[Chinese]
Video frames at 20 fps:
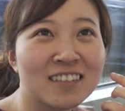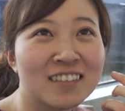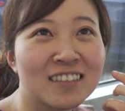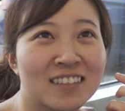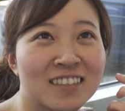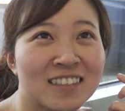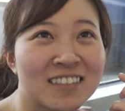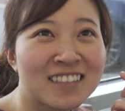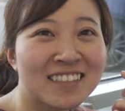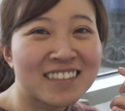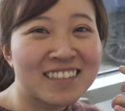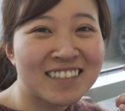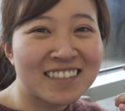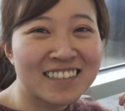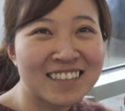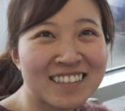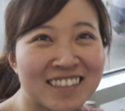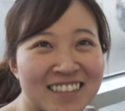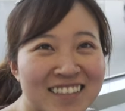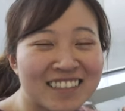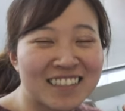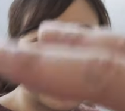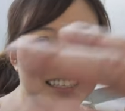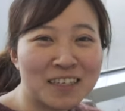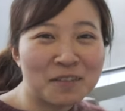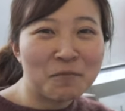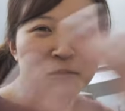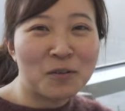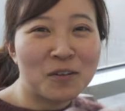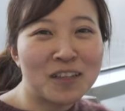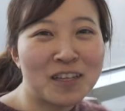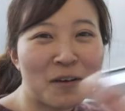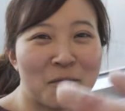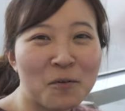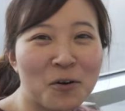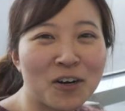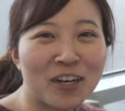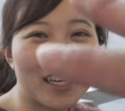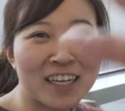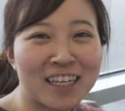拜拜拜拜
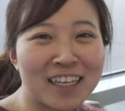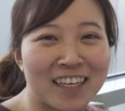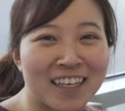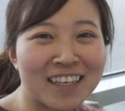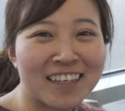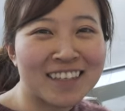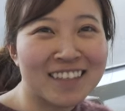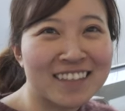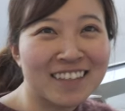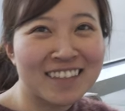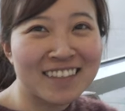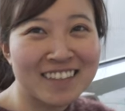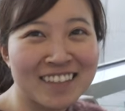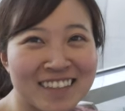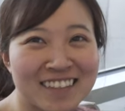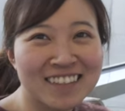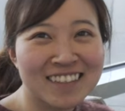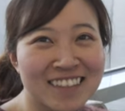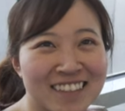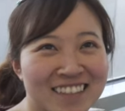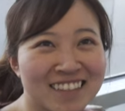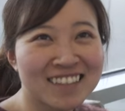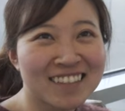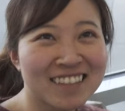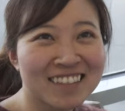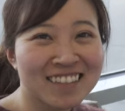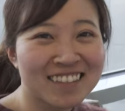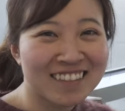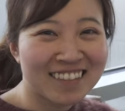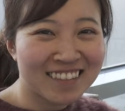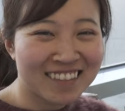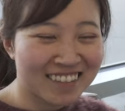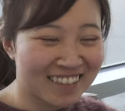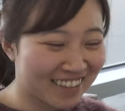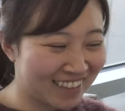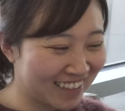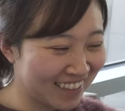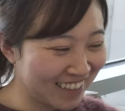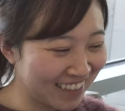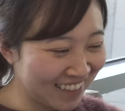拜拜拜金女就长这
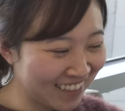样。